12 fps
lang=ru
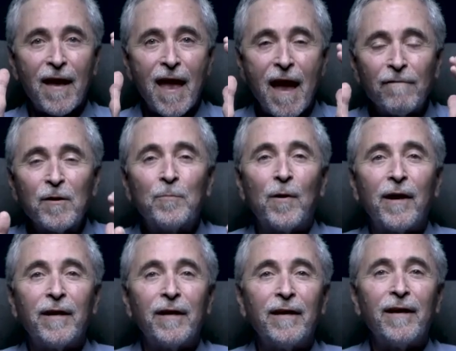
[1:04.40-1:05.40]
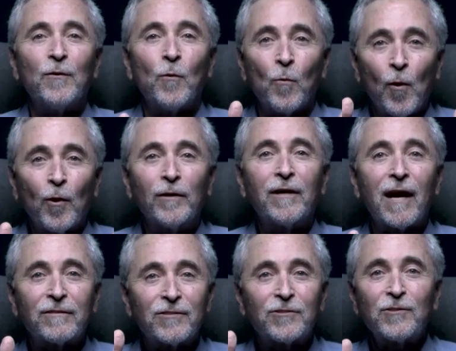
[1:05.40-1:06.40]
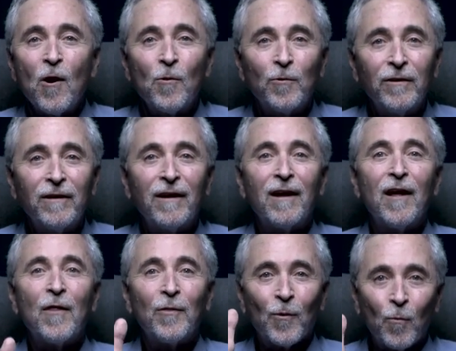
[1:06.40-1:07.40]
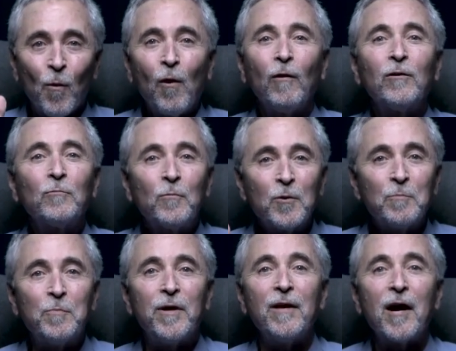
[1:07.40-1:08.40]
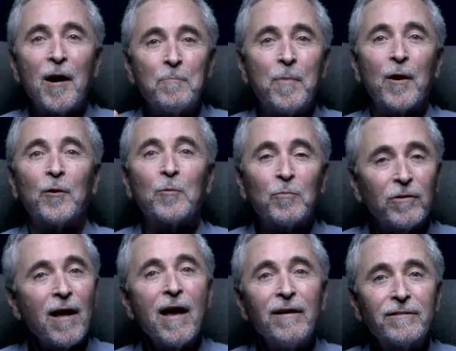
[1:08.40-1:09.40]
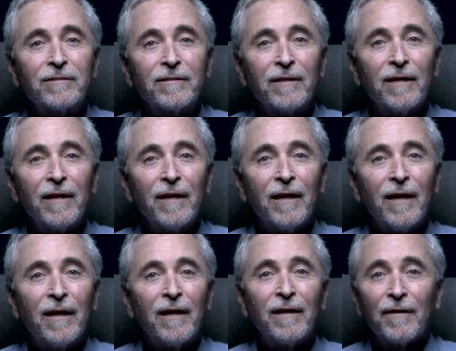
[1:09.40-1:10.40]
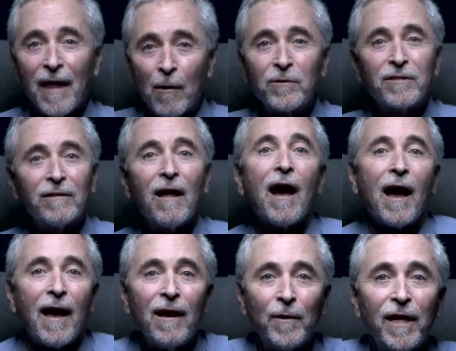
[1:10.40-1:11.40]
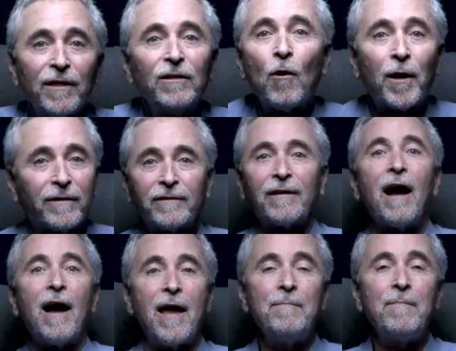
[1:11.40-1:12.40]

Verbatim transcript: бы все в мире были под воздействием наркотиков, мир был бы лучше. Это была ложь, но тогда мы